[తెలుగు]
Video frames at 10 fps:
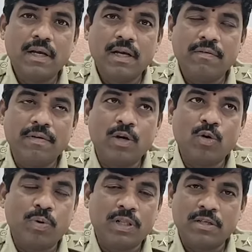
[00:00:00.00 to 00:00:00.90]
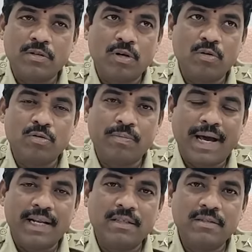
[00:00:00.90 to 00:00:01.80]
వీళ్ళకు పదహారు సంవత్సరాలు అవుతుంది
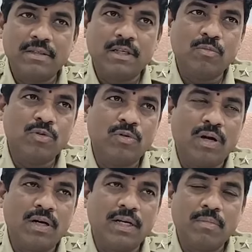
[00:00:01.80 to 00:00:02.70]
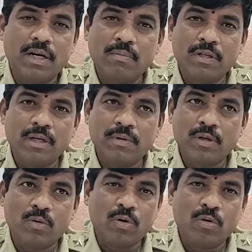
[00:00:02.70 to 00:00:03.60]
మ్యారేజ్ ఇంతకుముందు ఆల్రెడీ భార్య భర్తల మధ్య
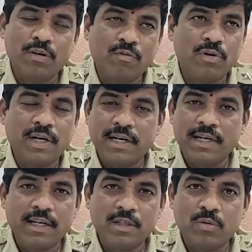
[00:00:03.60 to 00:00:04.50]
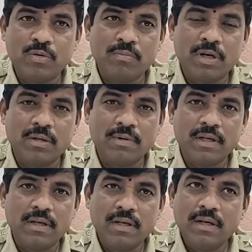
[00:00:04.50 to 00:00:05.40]
గొడవలు ఉన్నాయి ఫోర్ నైన్టీ కేసు ఉంది భర్త మీద
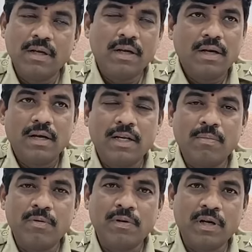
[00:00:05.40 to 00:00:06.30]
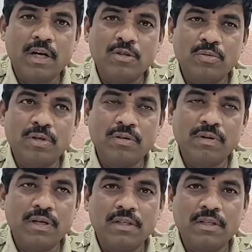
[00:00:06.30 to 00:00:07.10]
అయినప్పుడు వీళ్ళు కలిసి ఉంటున్నారు వీళ్ళకి